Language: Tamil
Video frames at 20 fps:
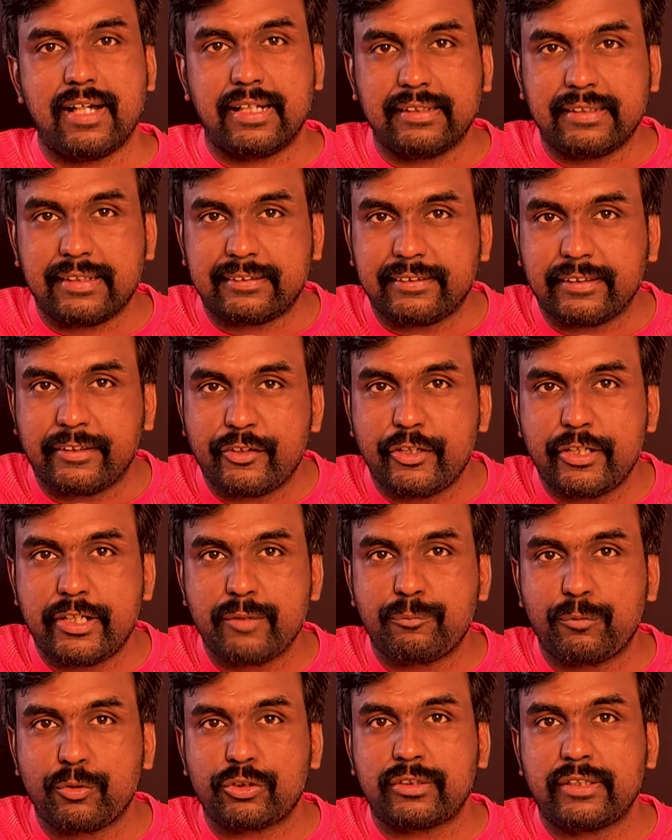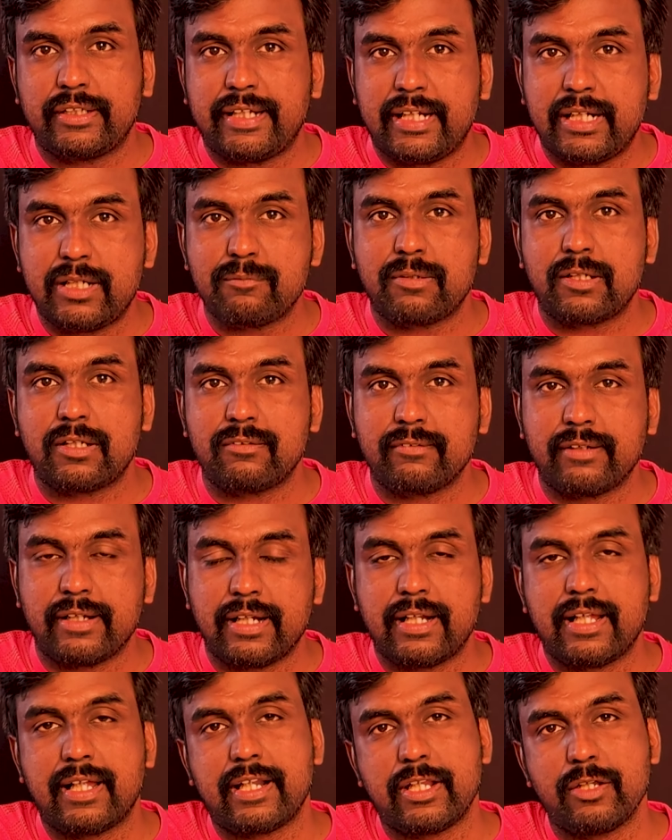அந்த செக்யூரிட்டி போஸ்ட்டில் ஈடுபட்டவங்க
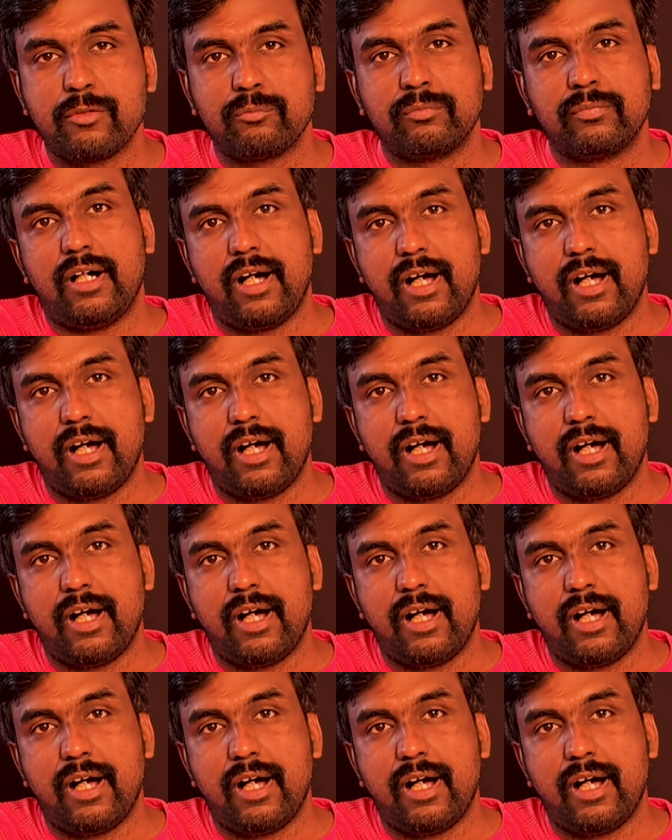எல்லாரையும்